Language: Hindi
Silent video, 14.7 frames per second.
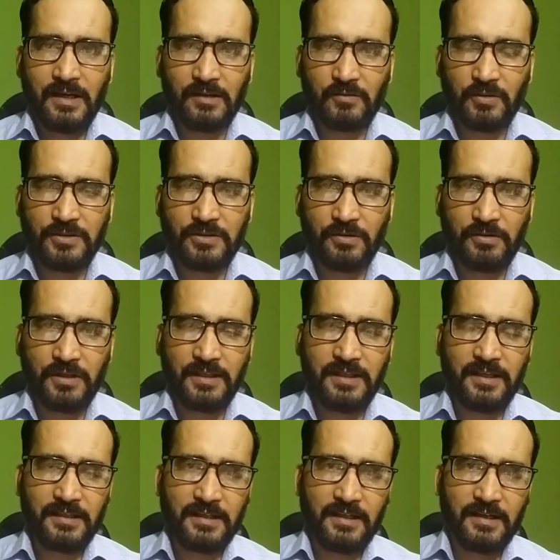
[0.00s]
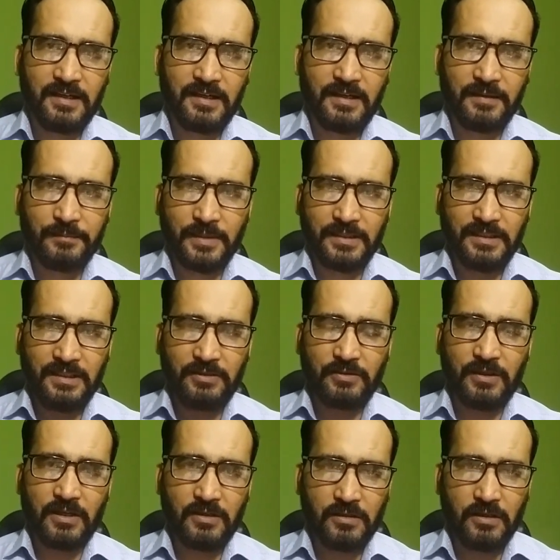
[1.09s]
आ, कोई ज़रूरी नहीं कि आ, मंदी
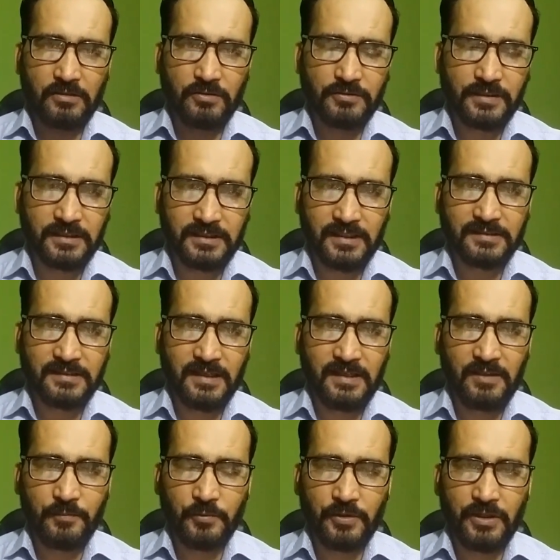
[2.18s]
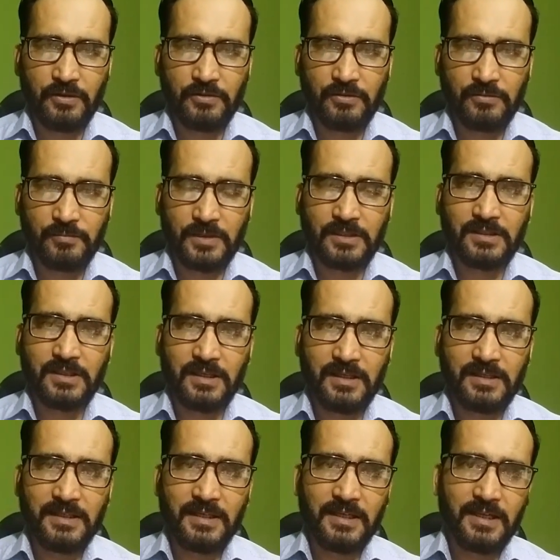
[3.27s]
जो है ऑटो सेक्टर से ही पूरी हो बट
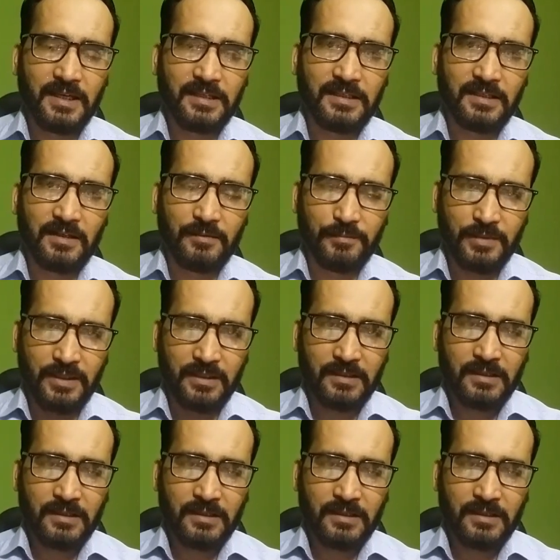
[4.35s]
ये है कि अब